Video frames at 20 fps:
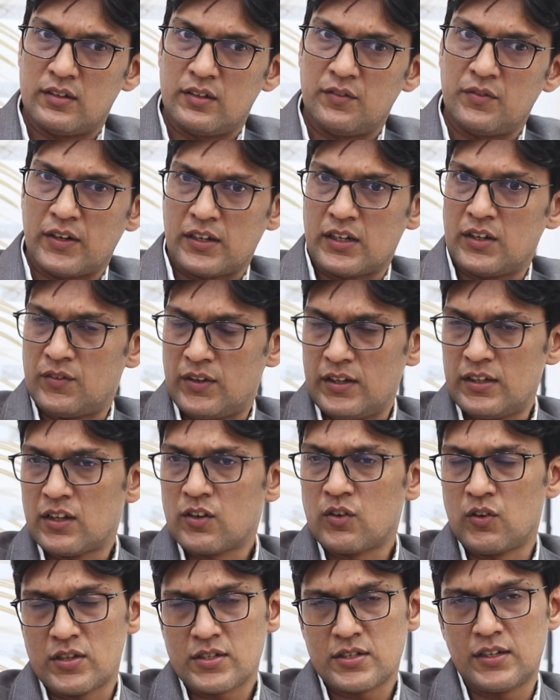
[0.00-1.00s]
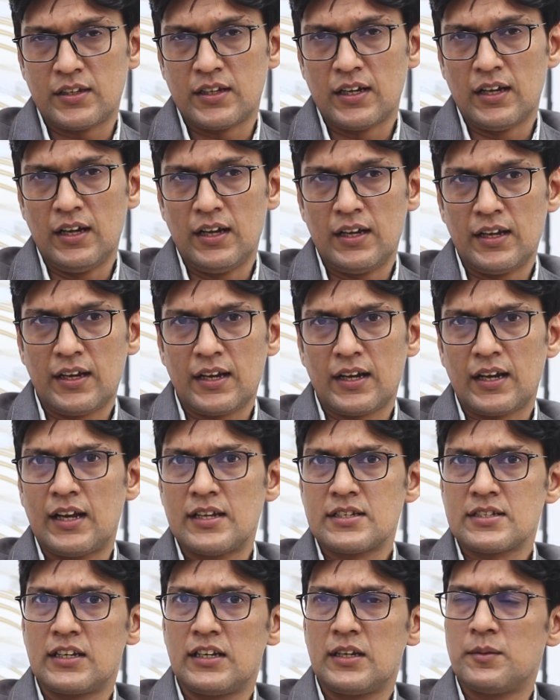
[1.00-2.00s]
इफेक्टिव नहीं था कॉस्टली था लेकिन
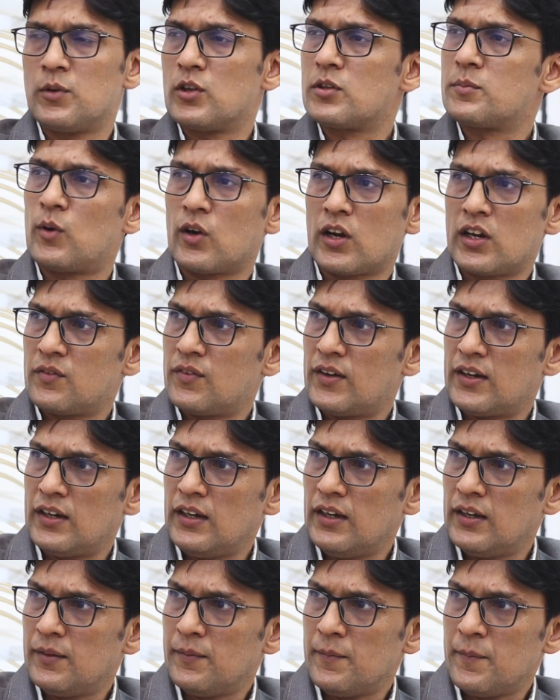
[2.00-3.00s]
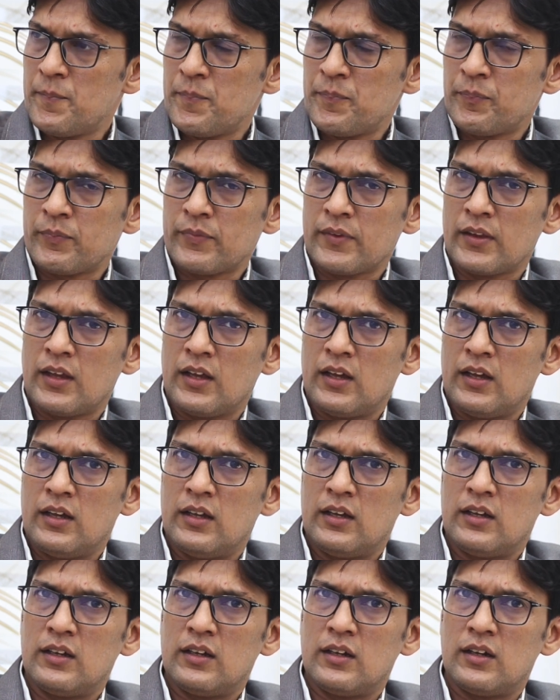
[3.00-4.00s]
आजकल ये बहुत पॉकेट फ्रेंडली है आ,
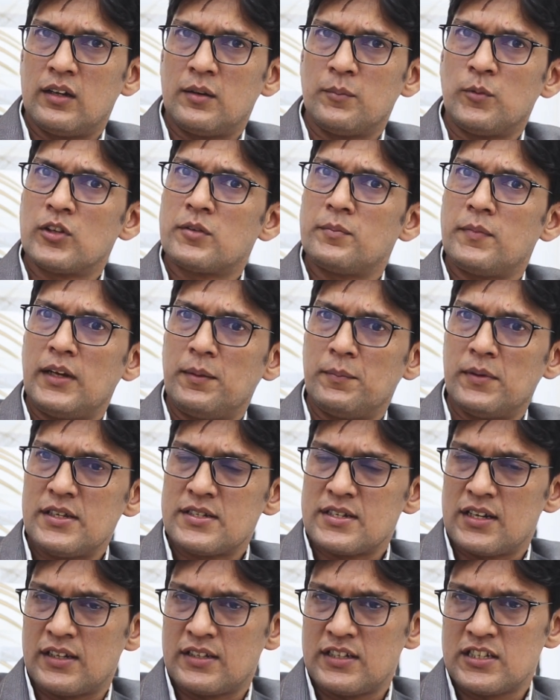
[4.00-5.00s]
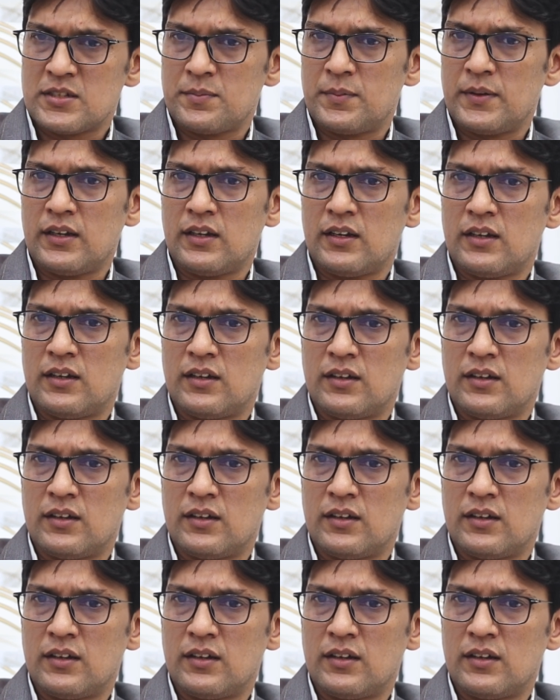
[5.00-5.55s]
बहुत मिनिमल चार्जेस पे